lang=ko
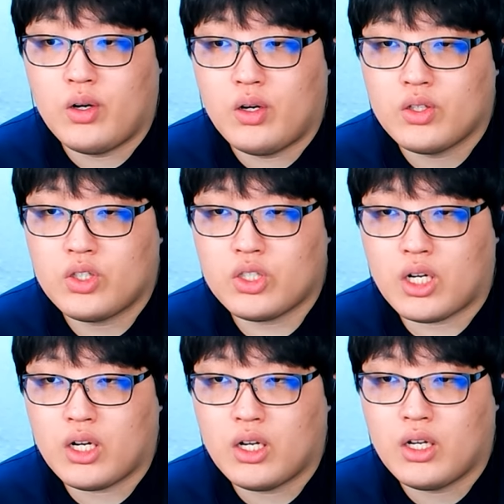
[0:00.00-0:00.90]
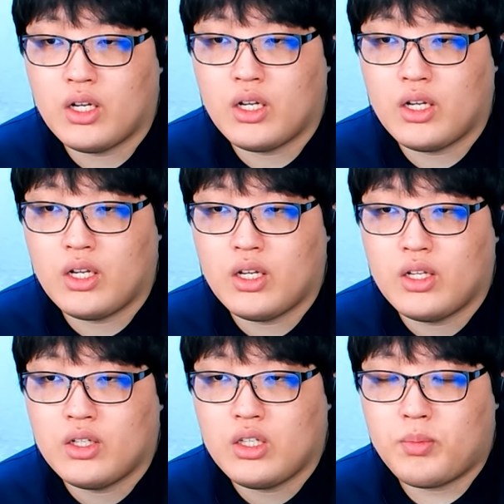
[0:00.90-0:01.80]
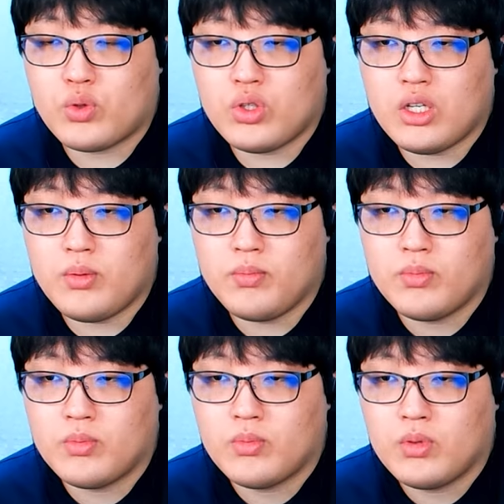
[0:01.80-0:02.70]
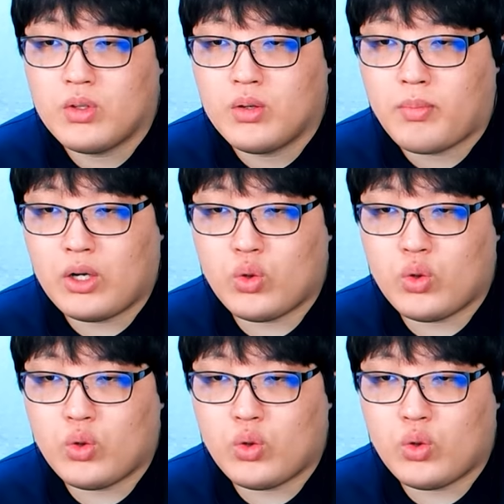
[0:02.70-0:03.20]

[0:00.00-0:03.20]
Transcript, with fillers: 시작 이번 손님 발톱